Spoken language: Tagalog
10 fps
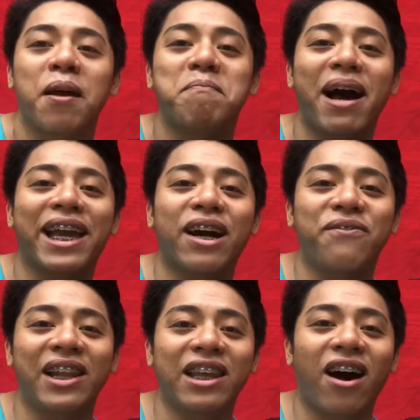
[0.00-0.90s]
Micah
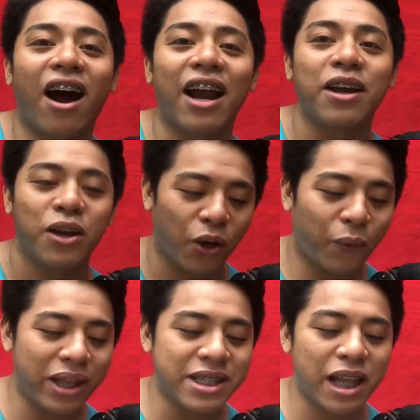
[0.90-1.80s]
Villar,
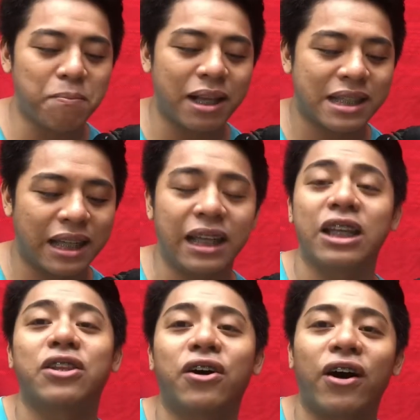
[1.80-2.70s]
Quinzel
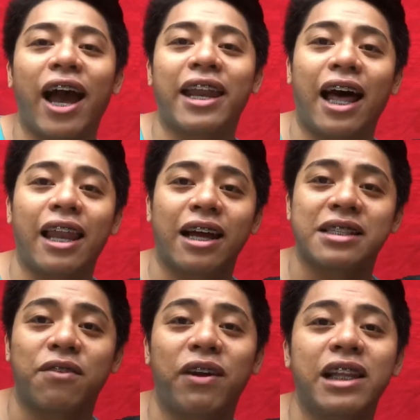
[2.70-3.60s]
Mancenido, and
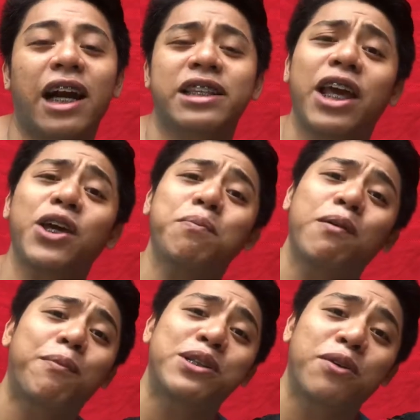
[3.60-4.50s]
Alexa Villar. Thank you po
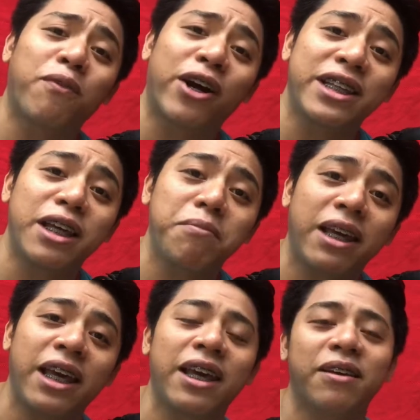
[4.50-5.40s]
for supporting
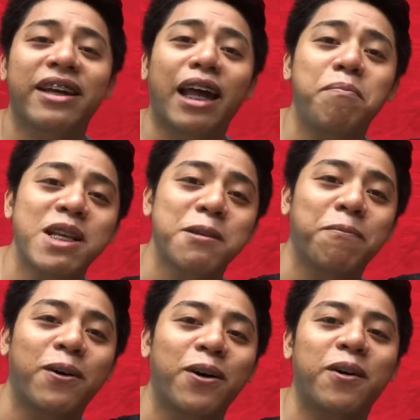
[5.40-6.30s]
me. God bless
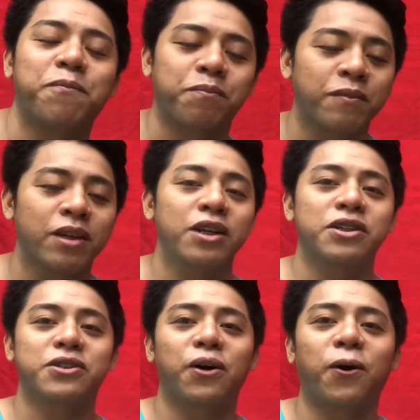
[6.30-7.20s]
po.
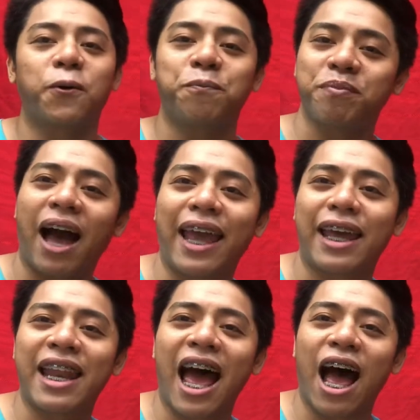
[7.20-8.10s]
So,
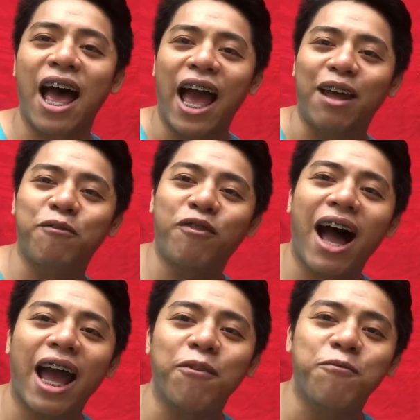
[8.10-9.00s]
ayan na. And
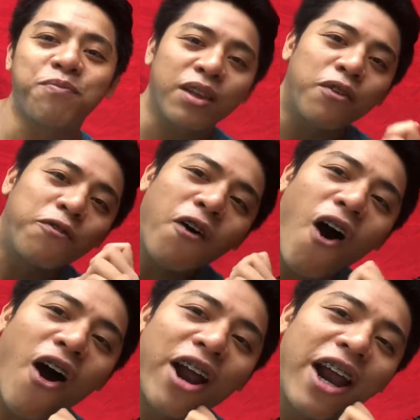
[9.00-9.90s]
five,
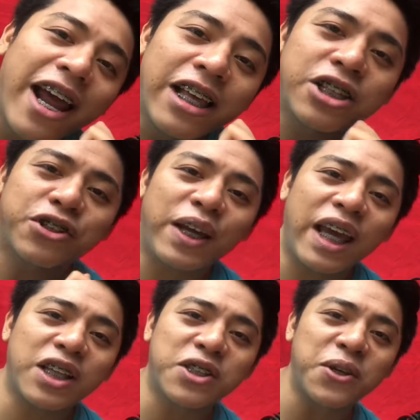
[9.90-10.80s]
four,
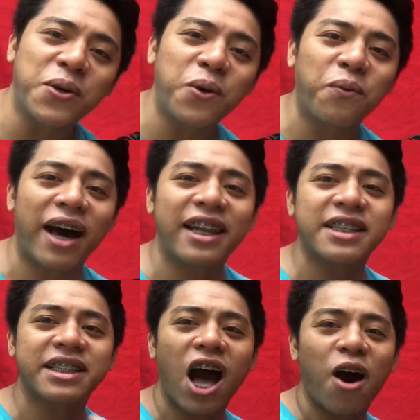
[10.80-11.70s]
three, two, one,
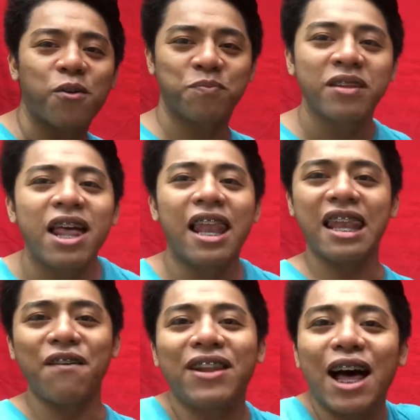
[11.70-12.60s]
let's go!
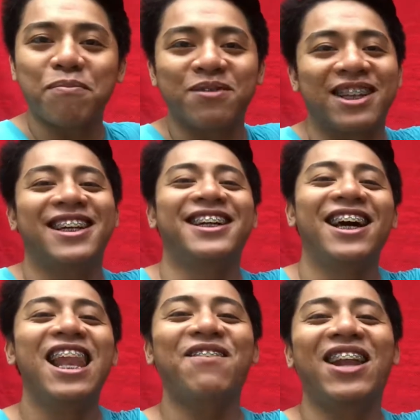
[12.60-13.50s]
Level up! Level
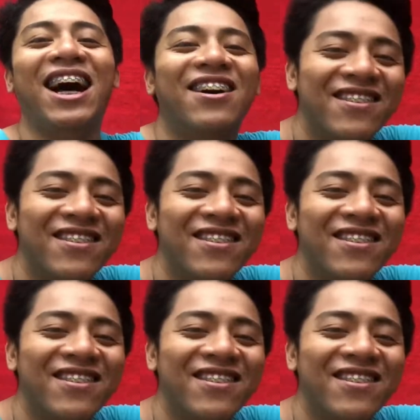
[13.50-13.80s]
up! Level up!